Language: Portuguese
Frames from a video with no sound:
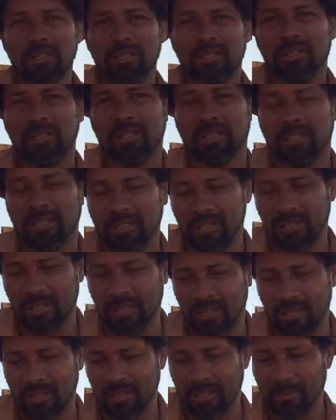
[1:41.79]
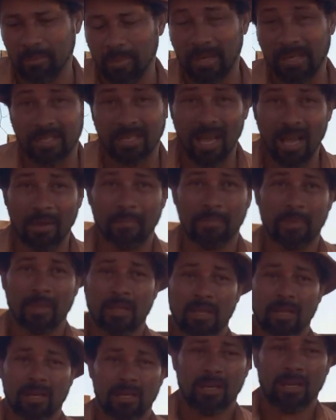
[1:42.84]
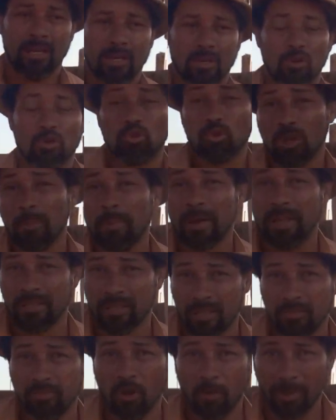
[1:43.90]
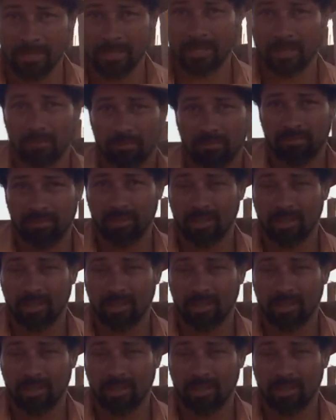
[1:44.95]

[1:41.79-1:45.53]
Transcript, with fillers: de, de, de, de pensar que eu estou repassando informação.